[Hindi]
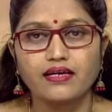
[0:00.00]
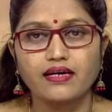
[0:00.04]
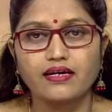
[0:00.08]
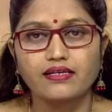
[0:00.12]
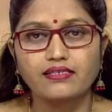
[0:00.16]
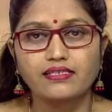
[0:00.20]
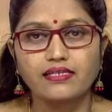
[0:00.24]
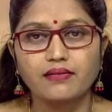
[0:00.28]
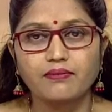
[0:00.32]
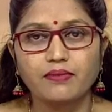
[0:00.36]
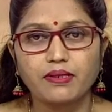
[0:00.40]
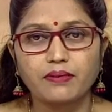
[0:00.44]

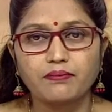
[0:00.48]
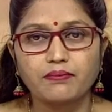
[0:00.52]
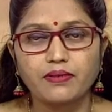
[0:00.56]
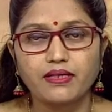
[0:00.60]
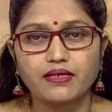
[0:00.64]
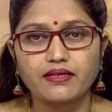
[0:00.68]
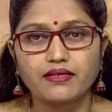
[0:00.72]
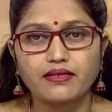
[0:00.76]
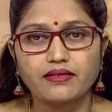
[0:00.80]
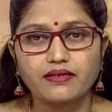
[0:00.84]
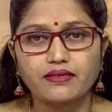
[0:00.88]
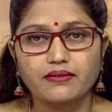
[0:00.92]
या समय
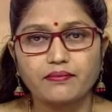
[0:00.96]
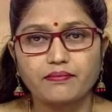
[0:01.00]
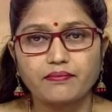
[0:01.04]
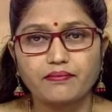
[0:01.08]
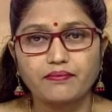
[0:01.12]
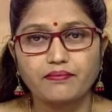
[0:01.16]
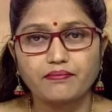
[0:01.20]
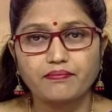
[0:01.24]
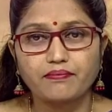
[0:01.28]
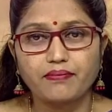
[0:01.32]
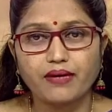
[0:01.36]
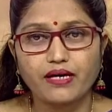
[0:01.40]
पर
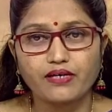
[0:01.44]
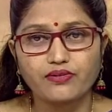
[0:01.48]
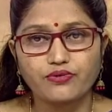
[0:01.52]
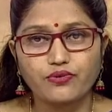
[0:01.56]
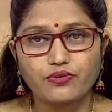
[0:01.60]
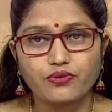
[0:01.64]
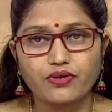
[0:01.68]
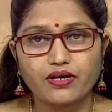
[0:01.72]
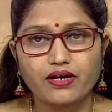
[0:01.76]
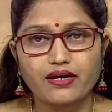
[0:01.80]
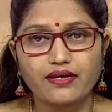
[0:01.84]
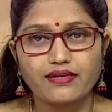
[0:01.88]

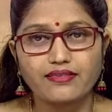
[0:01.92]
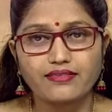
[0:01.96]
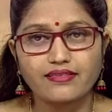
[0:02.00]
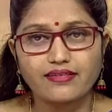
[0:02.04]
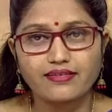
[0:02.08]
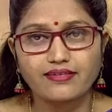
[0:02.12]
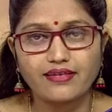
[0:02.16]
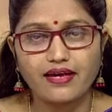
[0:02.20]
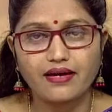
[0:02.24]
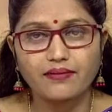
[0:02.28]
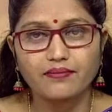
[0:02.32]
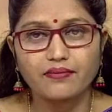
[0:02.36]
पैसों का
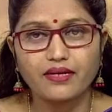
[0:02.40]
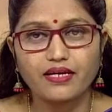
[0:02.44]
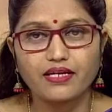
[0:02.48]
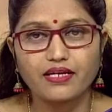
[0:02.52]
इंतज़ाम